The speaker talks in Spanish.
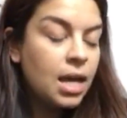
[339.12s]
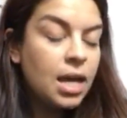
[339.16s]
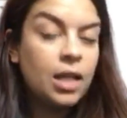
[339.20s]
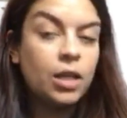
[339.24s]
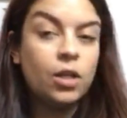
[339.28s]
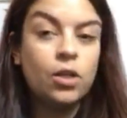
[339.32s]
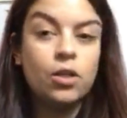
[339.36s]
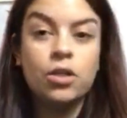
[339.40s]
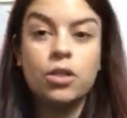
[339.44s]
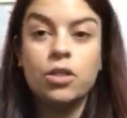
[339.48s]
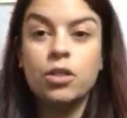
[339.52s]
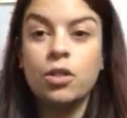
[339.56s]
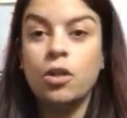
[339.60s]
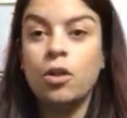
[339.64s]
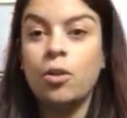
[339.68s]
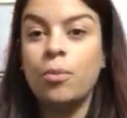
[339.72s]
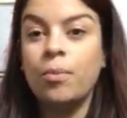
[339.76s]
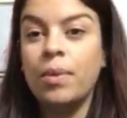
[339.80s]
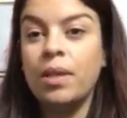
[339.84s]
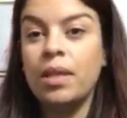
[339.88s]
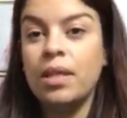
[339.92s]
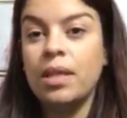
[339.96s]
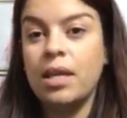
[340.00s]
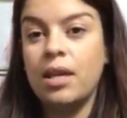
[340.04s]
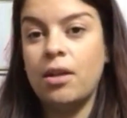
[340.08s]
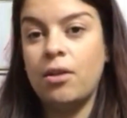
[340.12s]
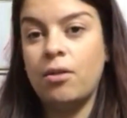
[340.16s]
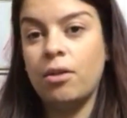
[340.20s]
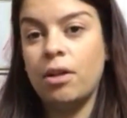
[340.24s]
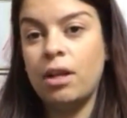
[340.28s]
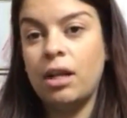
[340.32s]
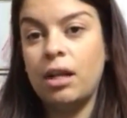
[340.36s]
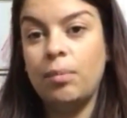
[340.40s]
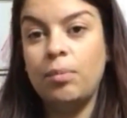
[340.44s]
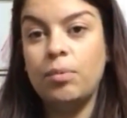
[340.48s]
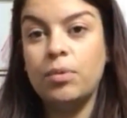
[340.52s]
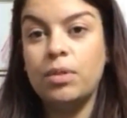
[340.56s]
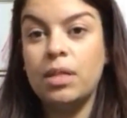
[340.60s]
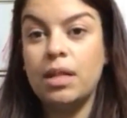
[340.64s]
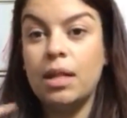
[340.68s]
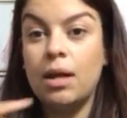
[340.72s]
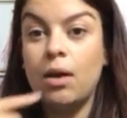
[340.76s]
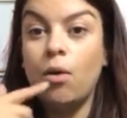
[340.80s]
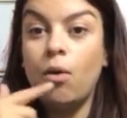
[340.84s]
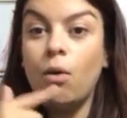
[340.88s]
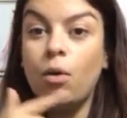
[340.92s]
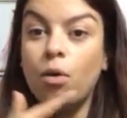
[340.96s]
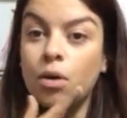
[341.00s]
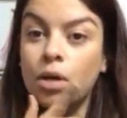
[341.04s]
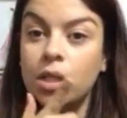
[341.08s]
Entonces solo me dijeron que le
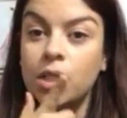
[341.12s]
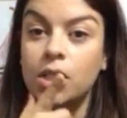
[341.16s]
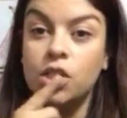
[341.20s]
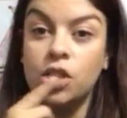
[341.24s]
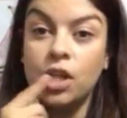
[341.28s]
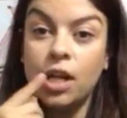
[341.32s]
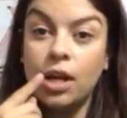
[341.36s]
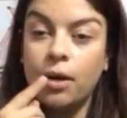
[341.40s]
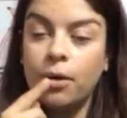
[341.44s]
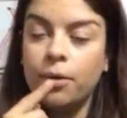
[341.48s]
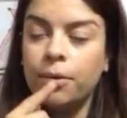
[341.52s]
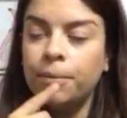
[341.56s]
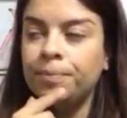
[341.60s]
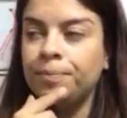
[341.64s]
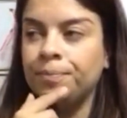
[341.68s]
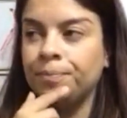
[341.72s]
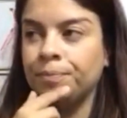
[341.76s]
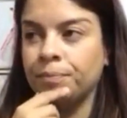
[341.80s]
pusiera Orgel,